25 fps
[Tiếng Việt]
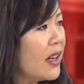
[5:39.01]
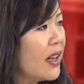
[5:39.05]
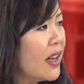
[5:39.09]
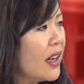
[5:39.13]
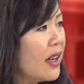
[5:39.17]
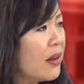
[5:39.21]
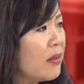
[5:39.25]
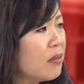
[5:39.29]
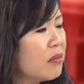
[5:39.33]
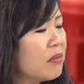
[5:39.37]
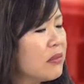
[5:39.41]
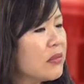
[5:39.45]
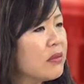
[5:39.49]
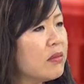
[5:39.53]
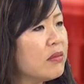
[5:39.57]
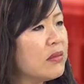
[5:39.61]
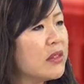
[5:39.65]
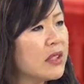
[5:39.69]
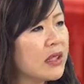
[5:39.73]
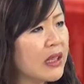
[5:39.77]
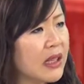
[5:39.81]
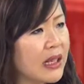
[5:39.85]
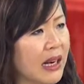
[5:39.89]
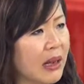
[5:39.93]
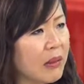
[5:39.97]
um,
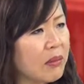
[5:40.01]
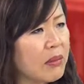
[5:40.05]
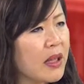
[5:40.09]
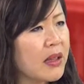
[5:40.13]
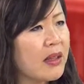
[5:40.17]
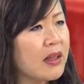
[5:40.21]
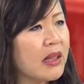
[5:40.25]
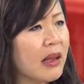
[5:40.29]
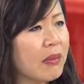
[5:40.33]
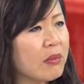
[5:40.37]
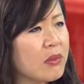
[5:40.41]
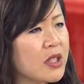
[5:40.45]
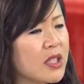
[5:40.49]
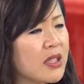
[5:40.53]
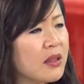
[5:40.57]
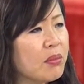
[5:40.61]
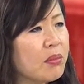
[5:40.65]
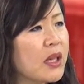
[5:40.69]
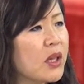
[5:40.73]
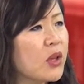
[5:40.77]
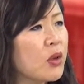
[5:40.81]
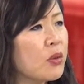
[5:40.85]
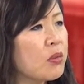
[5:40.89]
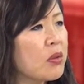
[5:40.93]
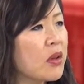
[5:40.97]
như năm năm trước
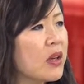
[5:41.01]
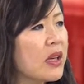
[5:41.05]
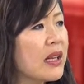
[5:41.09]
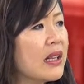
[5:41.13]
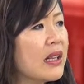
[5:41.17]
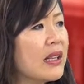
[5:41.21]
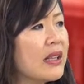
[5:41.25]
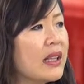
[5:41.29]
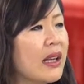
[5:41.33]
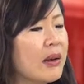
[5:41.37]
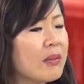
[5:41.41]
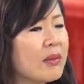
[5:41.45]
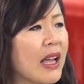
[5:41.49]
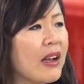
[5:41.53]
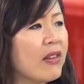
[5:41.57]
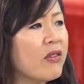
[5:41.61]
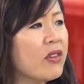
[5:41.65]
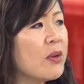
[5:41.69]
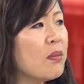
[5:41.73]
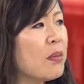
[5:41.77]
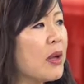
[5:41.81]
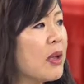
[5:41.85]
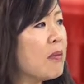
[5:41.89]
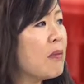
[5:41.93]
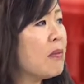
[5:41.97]
mình cũng có hợp tác
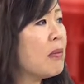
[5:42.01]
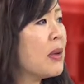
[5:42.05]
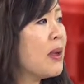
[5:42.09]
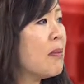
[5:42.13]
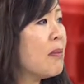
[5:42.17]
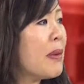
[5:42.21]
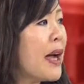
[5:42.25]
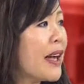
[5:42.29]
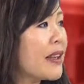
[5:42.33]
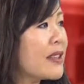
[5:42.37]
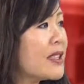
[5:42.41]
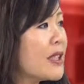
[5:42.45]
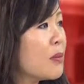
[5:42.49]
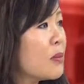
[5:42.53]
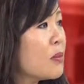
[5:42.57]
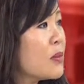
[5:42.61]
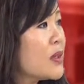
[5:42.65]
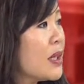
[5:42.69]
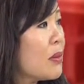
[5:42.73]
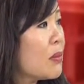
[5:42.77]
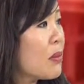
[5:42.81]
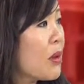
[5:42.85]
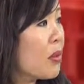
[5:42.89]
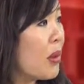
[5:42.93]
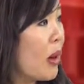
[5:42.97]
với mấy mấy bạn trong
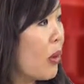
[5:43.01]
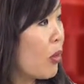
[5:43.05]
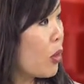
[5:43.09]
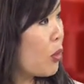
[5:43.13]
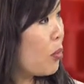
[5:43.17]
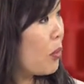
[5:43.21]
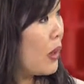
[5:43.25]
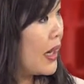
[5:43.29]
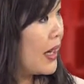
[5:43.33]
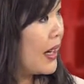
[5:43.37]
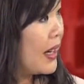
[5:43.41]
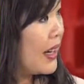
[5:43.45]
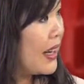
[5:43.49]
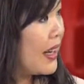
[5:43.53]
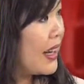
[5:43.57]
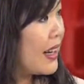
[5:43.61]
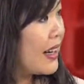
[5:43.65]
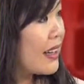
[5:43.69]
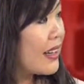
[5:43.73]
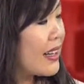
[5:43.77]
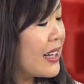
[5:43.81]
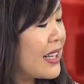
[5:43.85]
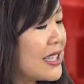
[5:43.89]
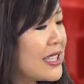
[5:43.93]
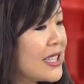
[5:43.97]
trong cộng đồng của mình
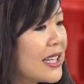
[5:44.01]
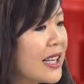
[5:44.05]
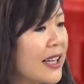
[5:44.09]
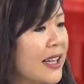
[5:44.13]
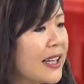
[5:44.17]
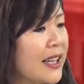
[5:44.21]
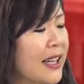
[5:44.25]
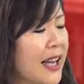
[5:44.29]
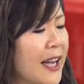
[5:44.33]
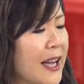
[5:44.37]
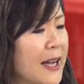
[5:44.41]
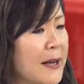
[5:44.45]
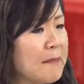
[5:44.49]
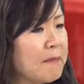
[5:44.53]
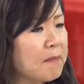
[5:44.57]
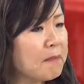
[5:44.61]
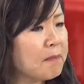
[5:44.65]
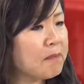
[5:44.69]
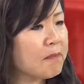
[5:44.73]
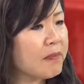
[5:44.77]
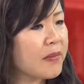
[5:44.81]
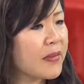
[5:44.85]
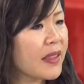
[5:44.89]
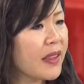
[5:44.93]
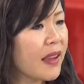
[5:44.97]
uh-huh. để cho um,
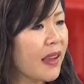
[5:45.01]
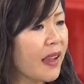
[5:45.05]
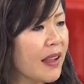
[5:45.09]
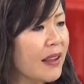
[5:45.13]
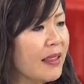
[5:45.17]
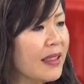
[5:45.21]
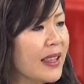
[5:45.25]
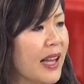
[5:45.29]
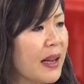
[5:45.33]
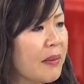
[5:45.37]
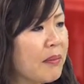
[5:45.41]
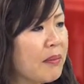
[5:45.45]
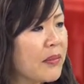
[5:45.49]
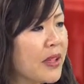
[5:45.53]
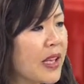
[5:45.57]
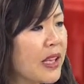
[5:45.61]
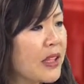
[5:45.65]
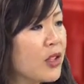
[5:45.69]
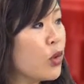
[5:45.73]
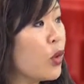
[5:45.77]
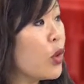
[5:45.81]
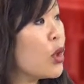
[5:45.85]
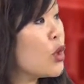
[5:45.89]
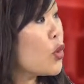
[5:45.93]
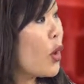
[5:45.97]
làm cái
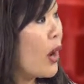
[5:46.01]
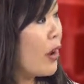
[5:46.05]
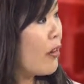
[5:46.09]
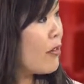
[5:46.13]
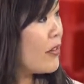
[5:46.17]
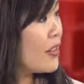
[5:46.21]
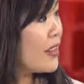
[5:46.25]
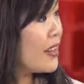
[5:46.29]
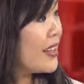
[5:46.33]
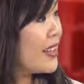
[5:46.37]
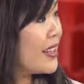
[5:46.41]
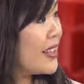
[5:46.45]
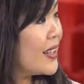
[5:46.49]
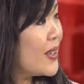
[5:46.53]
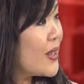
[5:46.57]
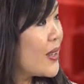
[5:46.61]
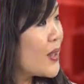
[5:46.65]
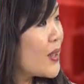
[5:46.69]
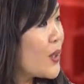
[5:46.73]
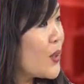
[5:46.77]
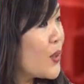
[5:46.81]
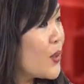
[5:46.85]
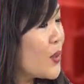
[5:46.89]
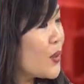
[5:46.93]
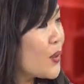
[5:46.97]
tour drive Mm.
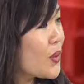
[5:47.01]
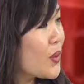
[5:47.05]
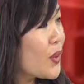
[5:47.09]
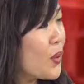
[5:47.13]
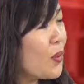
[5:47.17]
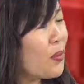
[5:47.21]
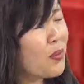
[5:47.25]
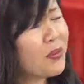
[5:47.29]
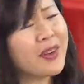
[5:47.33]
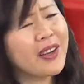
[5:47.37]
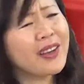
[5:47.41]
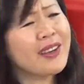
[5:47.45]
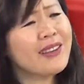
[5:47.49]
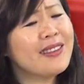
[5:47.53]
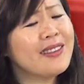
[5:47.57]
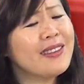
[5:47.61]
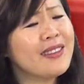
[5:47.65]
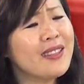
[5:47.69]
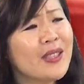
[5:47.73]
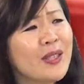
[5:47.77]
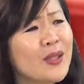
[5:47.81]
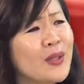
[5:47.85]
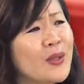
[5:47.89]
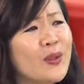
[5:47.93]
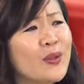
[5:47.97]
So ừ. cũng có
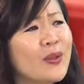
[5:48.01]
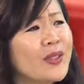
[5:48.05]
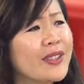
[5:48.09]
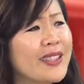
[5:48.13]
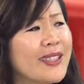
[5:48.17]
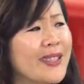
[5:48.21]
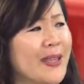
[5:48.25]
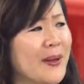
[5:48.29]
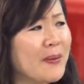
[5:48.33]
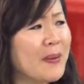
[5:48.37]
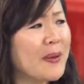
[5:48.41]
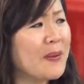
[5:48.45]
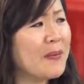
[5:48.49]
nhiều người giúp